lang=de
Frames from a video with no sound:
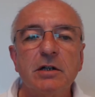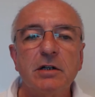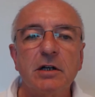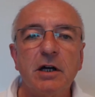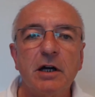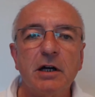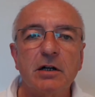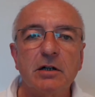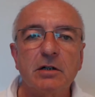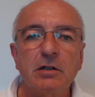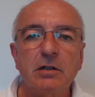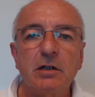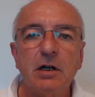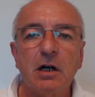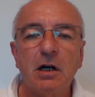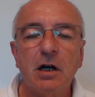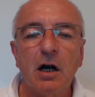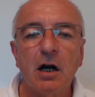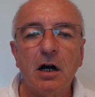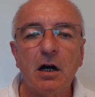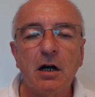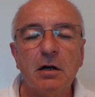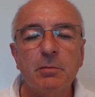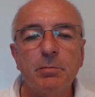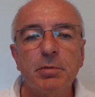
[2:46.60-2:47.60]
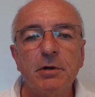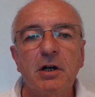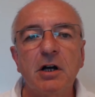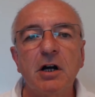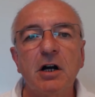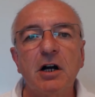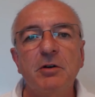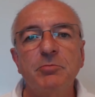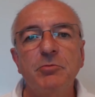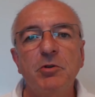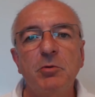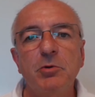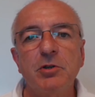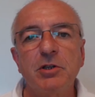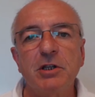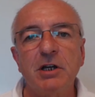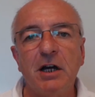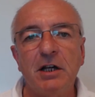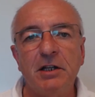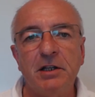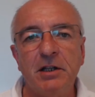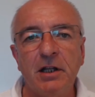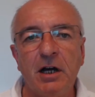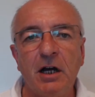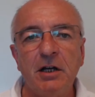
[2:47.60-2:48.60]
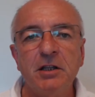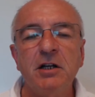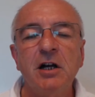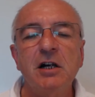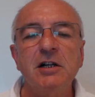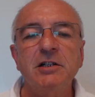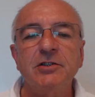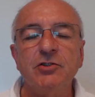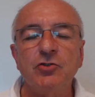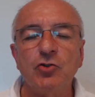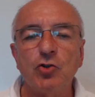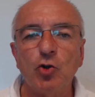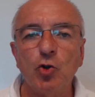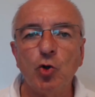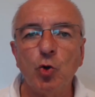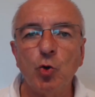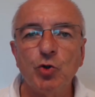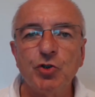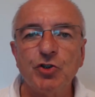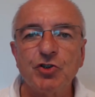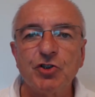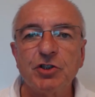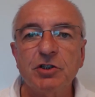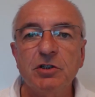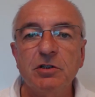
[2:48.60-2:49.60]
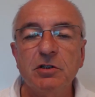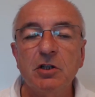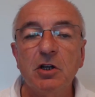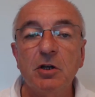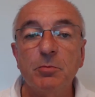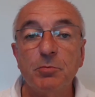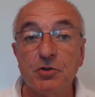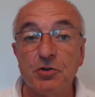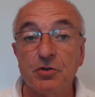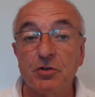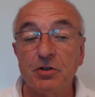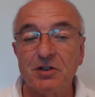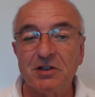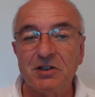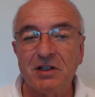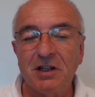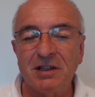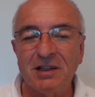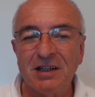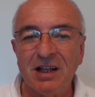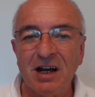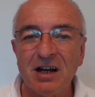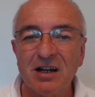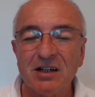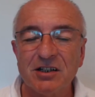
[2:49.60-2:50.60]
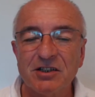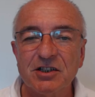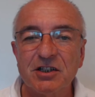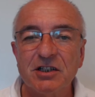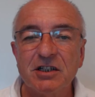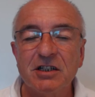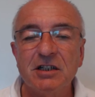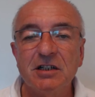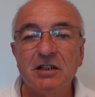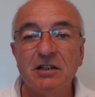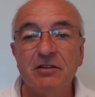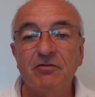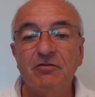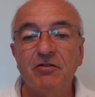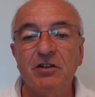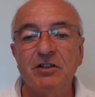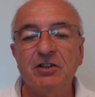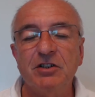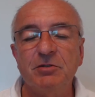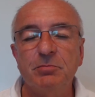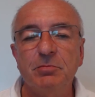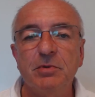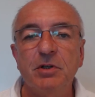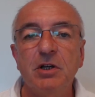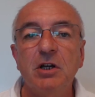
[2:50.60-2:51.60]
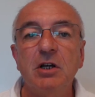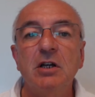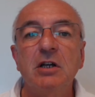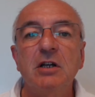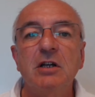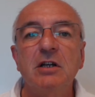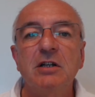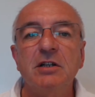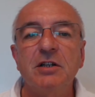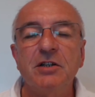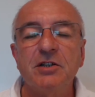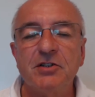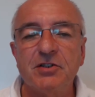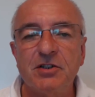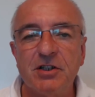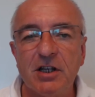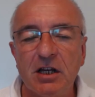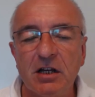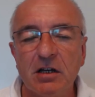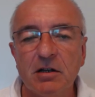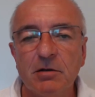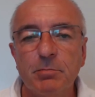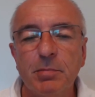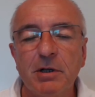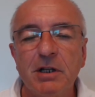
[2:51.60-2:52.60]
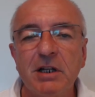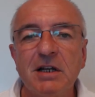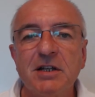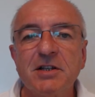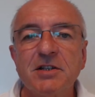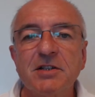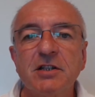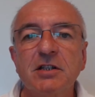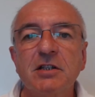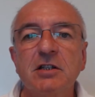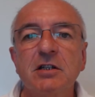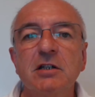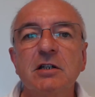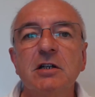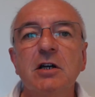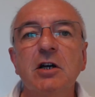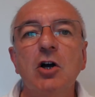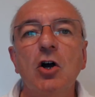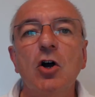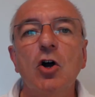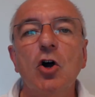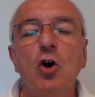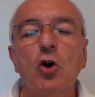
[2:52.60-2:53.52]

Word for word: Herr A bekam nämlich einen anhaltenden Husten, besonders in der Nacht, was ihn sehr belastete,